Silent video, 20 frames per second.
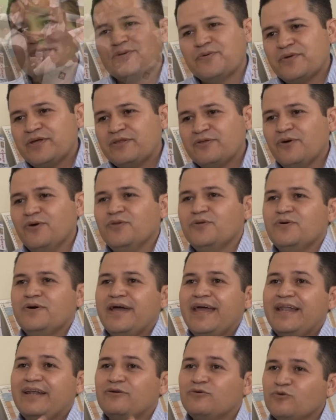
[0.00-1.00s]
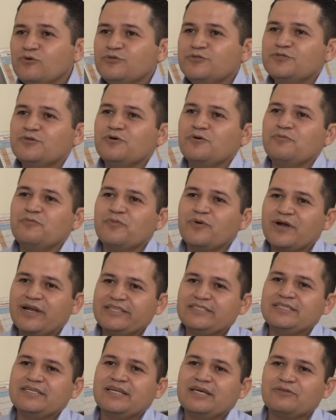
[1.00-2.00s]
sobre todo, el gusto por
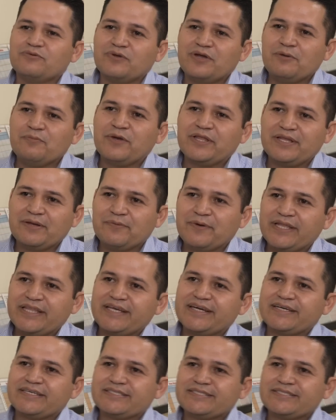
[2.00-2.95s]
la asignatura de matemáticas.